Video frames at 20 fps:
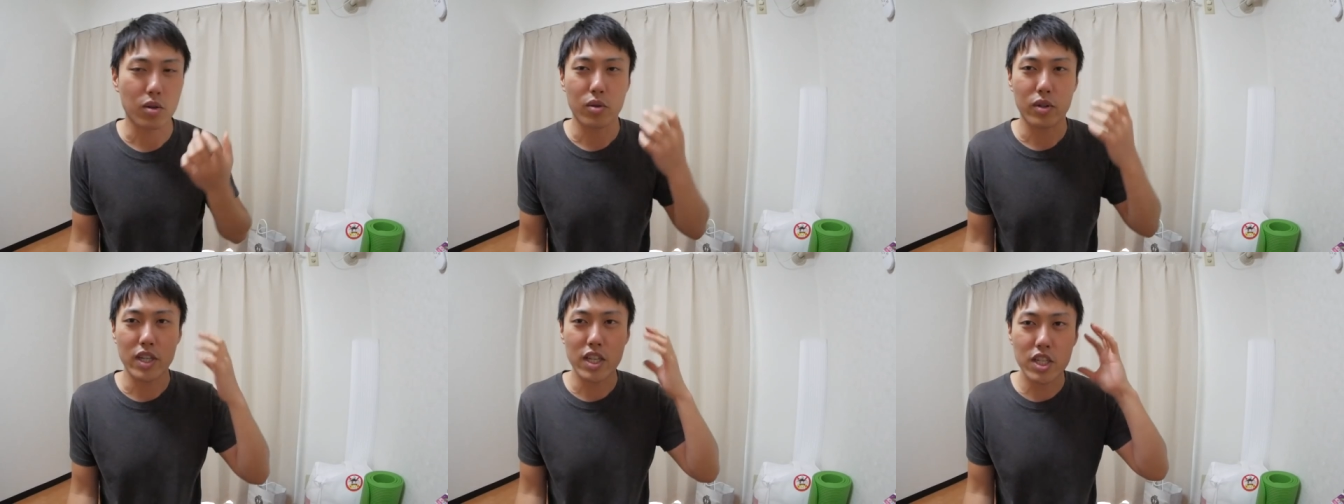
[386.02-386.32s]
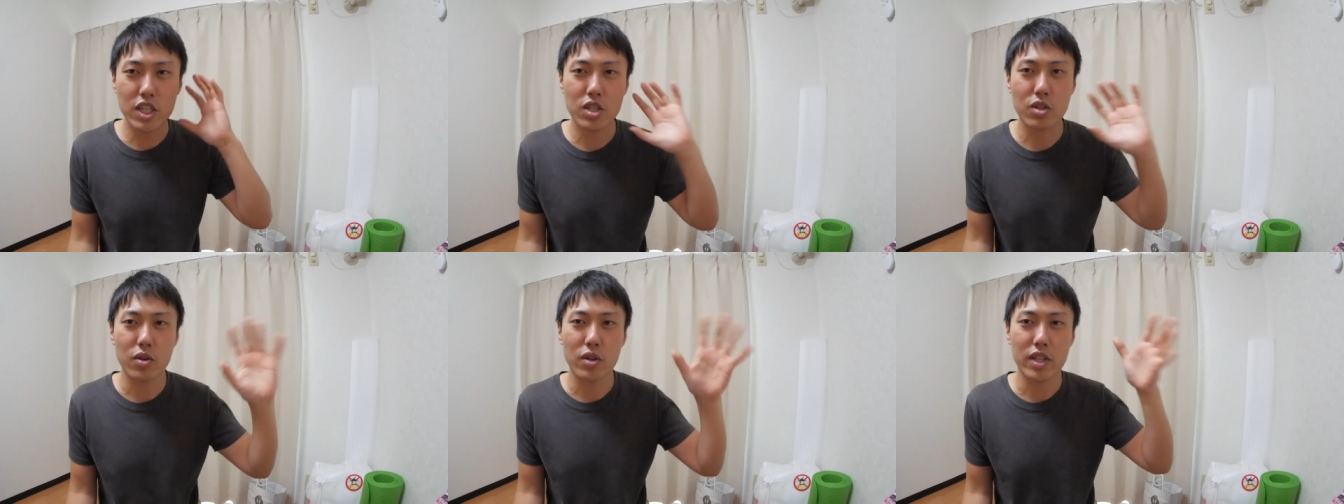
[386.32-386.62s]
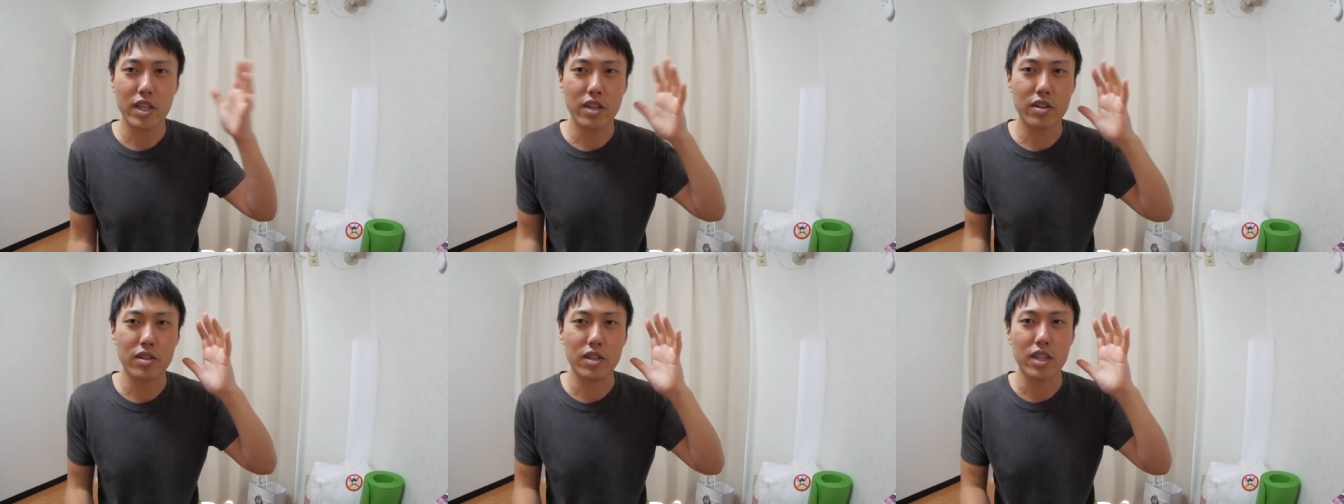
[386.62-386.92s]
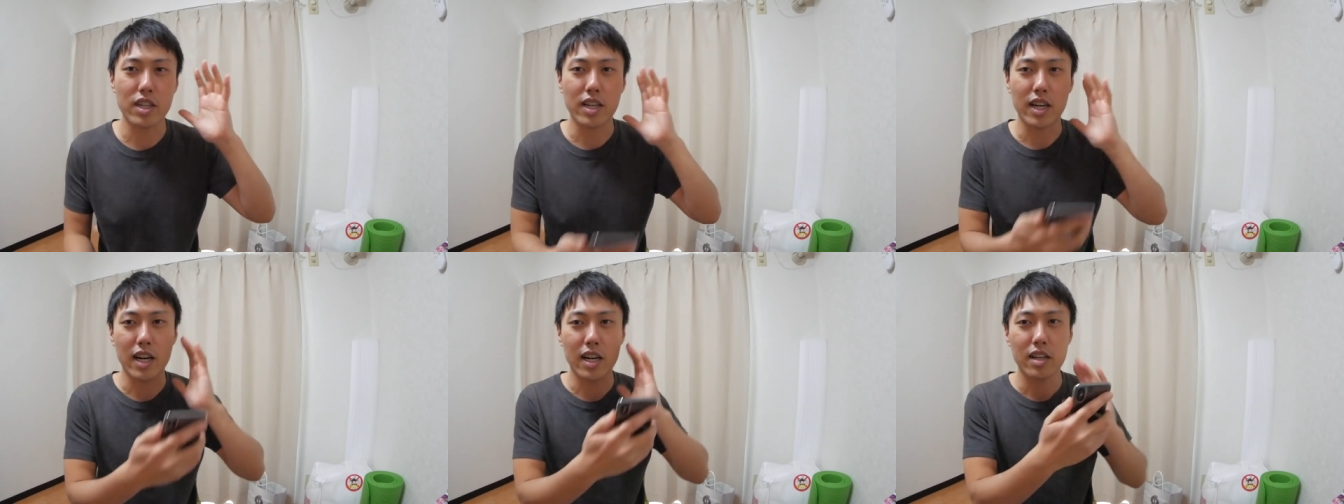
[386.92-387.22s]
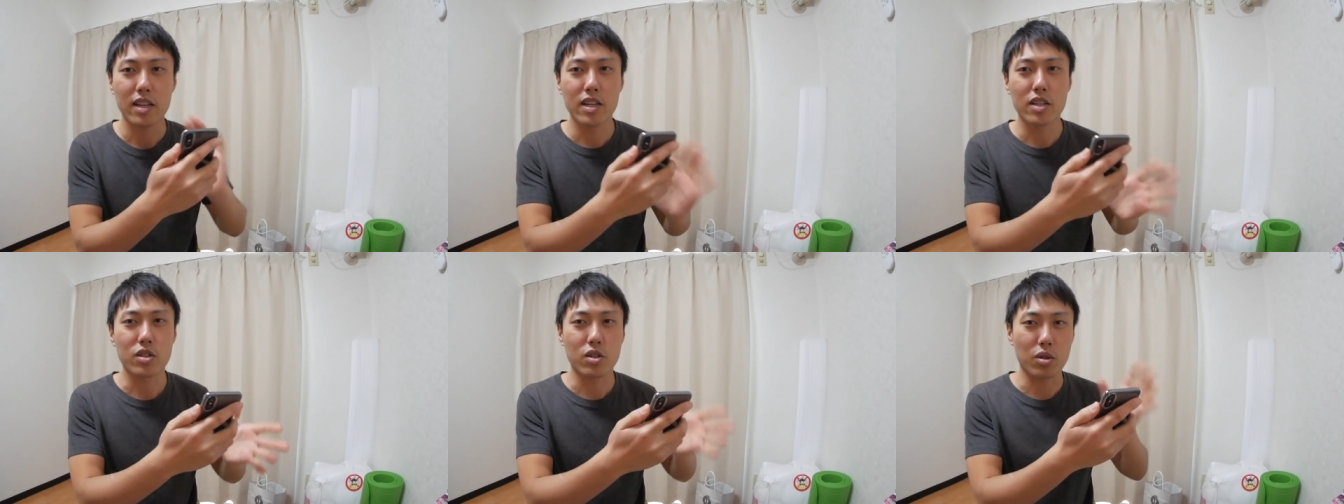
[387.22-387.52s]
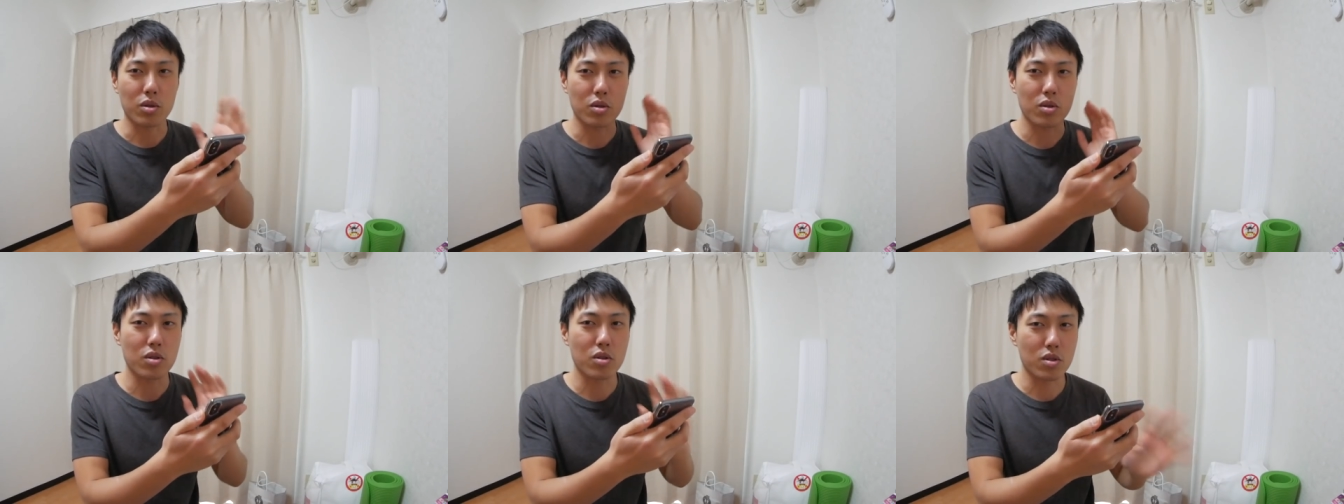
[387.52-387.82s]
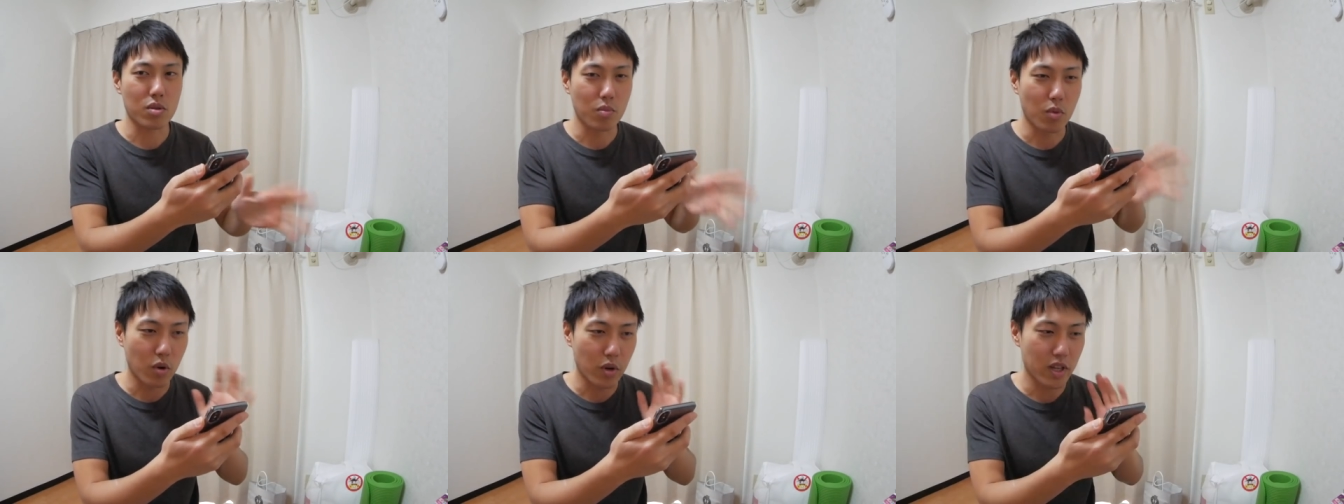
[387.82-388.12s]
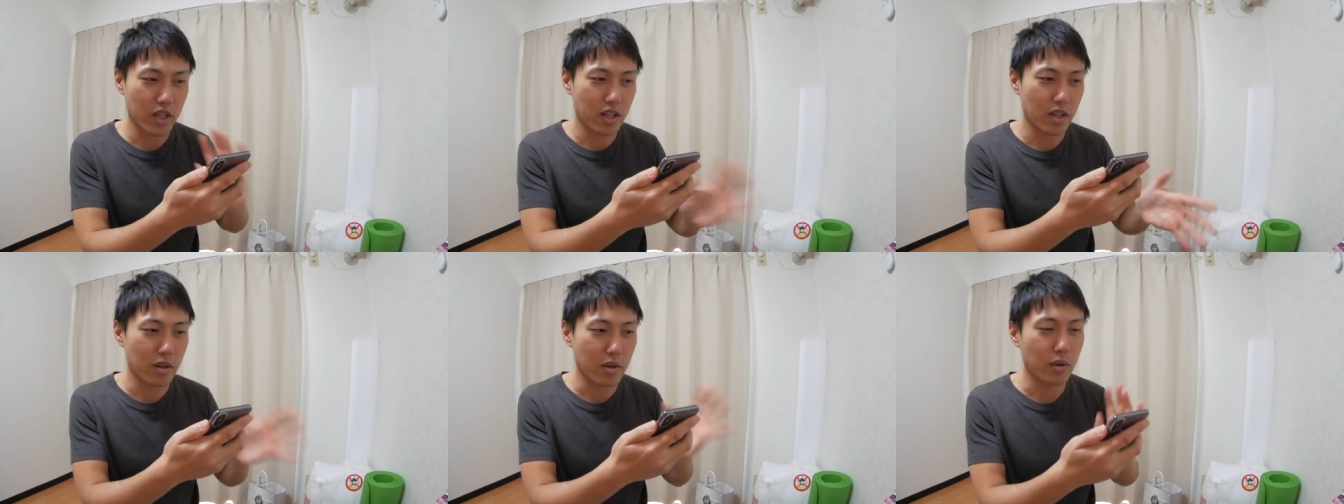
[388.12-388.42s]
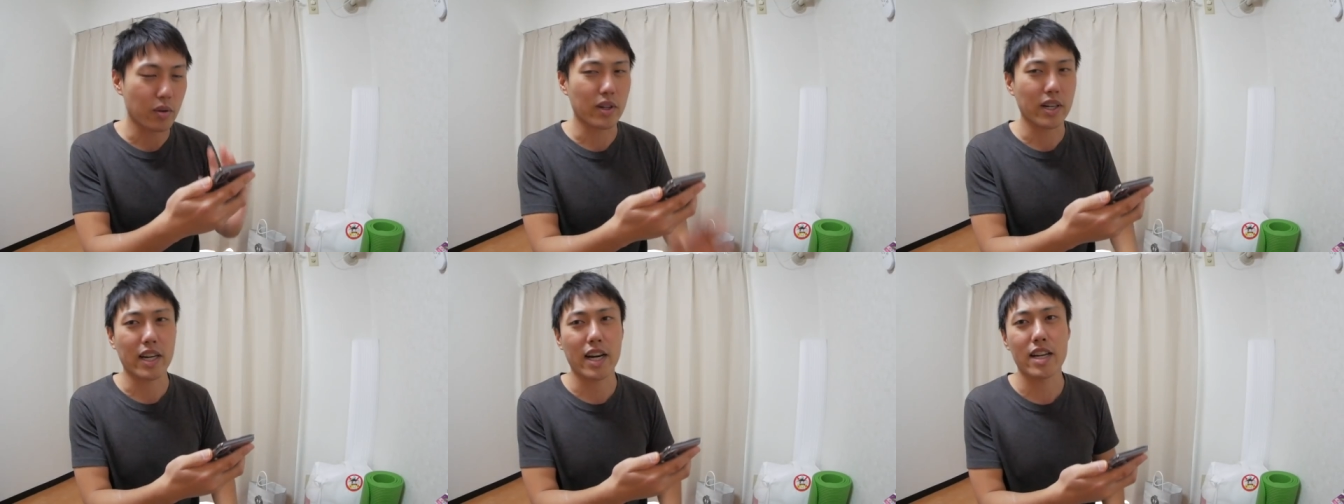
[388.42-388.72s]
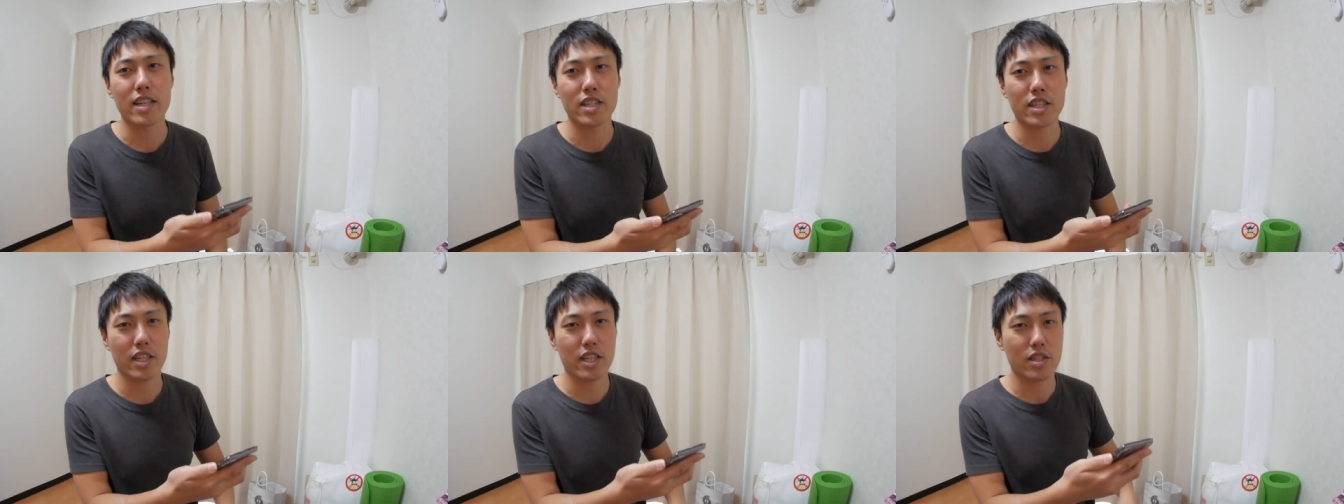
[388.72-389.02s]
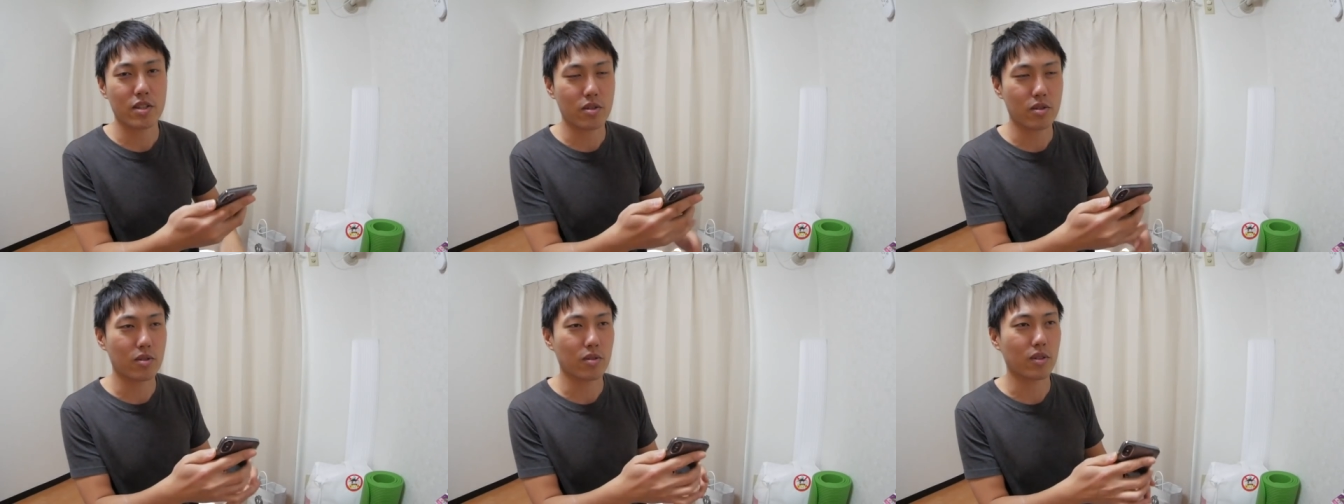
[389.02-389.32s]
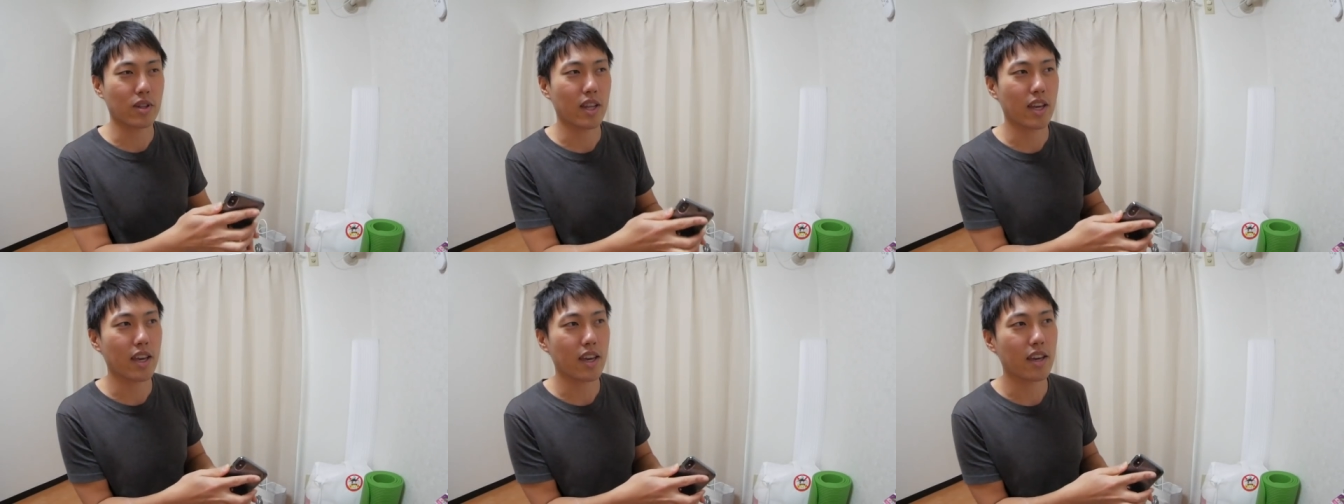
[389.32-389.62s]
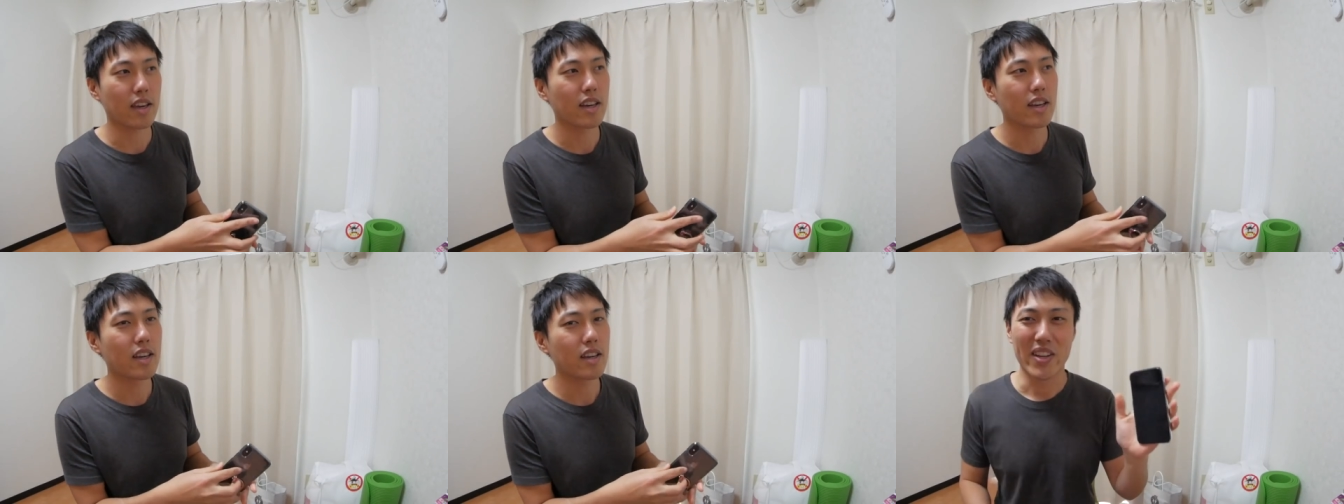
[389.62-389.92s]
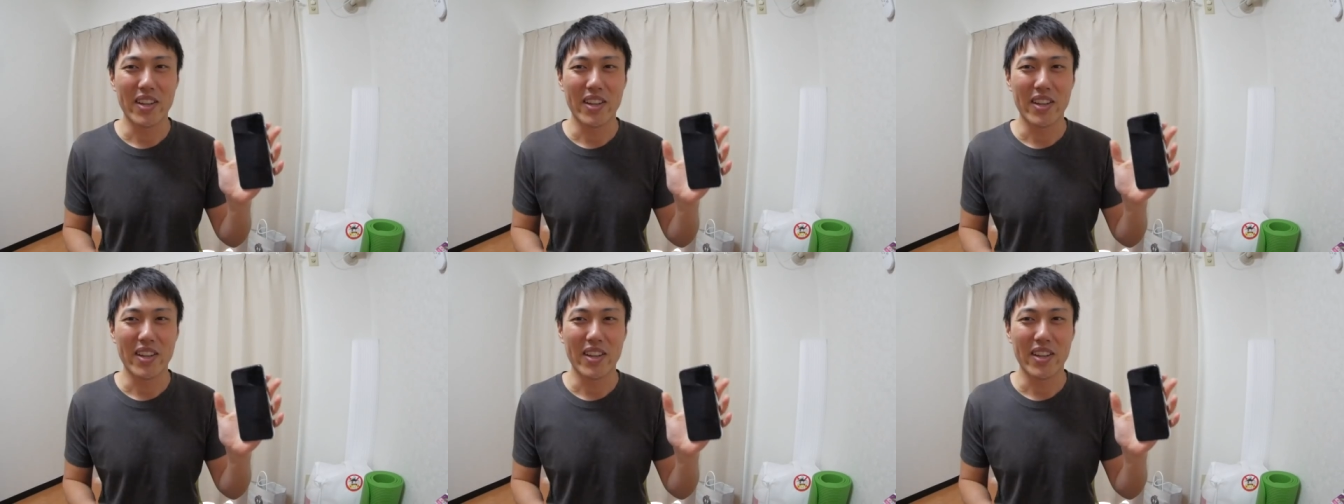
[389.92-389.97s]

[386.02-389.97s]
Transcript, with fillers: の意志のエネルギーがちょっとずつ漏れてるような感じがするので、